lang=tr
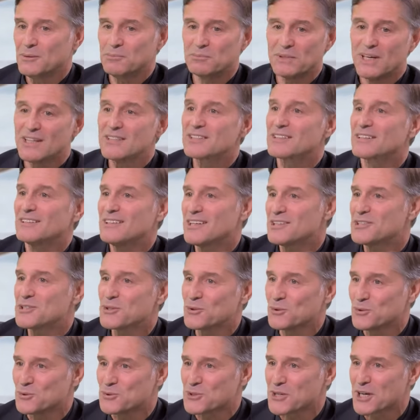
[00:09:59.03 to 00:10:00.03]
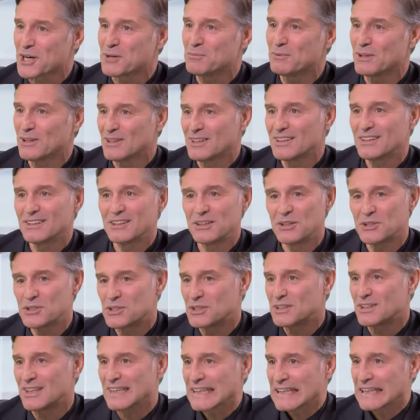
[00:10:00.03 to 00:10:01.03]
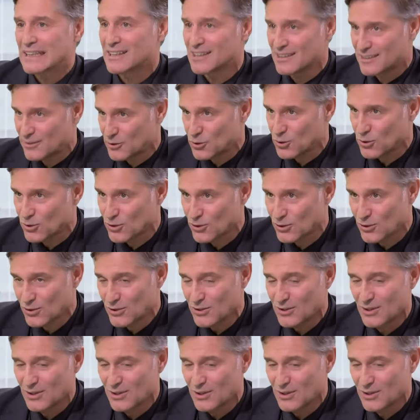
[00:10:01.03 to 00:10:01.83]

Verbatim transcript: biraz klasik olacak ama işin hakikati o.